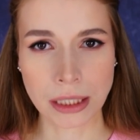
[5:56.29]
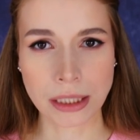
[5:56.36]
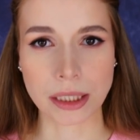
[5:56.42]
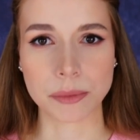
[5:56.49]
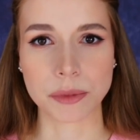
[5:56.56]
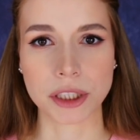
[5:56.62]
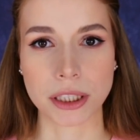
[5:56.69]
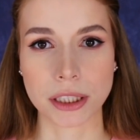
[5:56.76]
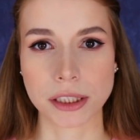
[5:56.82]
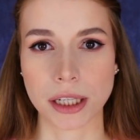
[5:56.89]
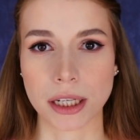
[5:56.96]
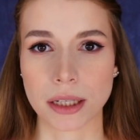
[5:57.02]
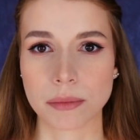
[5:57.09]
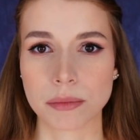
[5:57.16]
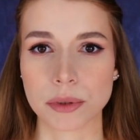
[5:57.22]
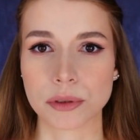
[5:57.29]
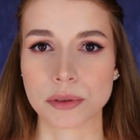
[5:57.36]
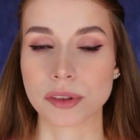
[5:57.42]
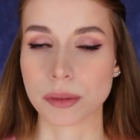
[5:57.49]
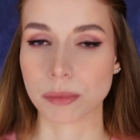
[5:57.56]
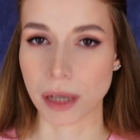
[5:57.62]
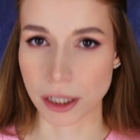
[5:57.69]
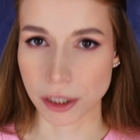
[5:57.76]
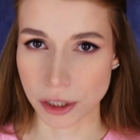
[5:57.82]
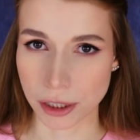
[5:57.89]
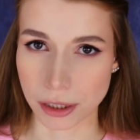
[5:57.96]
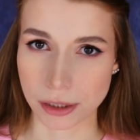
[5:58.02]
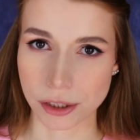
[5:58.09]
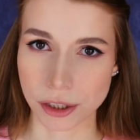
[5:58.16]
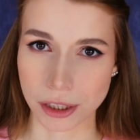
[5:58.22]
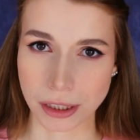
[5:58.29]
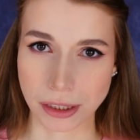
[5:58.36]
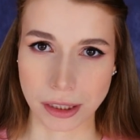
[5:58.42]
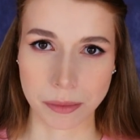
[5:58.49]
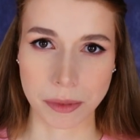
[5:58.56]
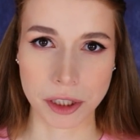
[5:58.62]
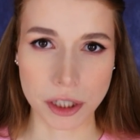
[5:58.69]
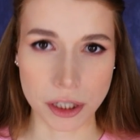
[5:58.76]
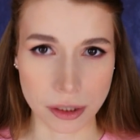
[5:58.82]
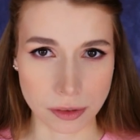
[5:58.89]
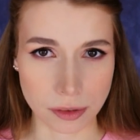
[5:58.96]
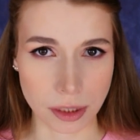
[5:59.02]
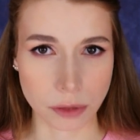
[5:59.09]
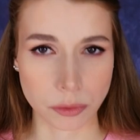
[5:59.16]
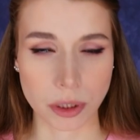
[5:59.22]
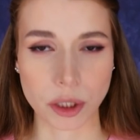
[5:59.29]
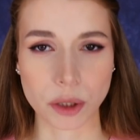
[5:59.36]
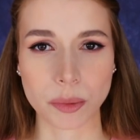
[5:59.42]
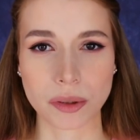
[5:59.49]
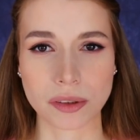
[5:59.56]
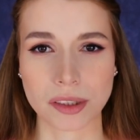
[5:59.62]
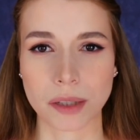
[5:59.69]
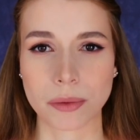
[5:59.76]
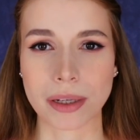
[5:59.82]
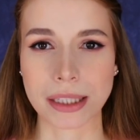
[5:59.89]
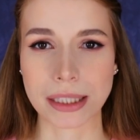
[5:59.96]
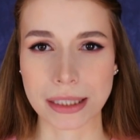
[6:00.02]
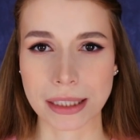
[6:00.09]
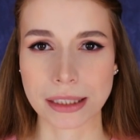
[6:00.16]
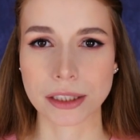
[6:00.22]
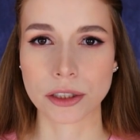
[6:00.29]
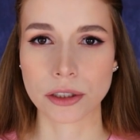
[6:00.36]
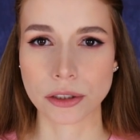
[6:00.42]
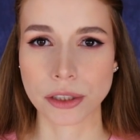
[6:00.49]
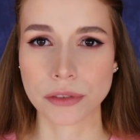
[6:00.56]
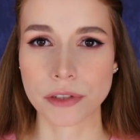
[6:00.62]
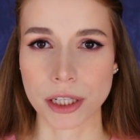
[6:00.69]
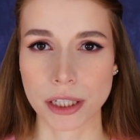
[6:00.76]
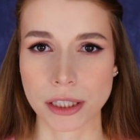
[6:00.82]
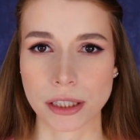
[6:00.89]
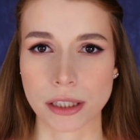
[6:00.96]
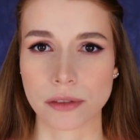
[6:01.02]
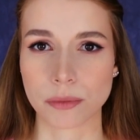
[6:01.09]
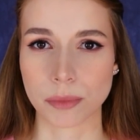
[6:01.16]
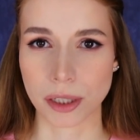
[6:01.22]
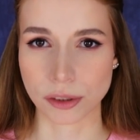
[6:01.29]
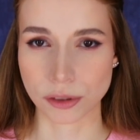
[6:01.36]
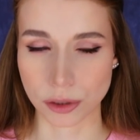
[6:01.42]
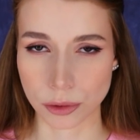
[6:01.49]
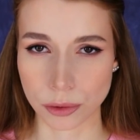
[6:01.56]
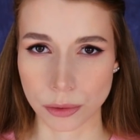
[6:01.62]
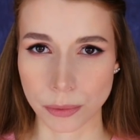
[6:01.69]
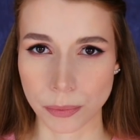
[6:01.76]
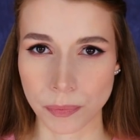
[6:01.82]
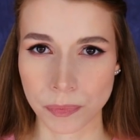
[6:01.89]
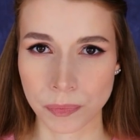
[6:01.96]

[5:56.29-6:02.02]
Tym przyjacielem był Sebastian, czyli ten mężczyzna, którego poznała kilka tygodni wcześniej w Meksyku.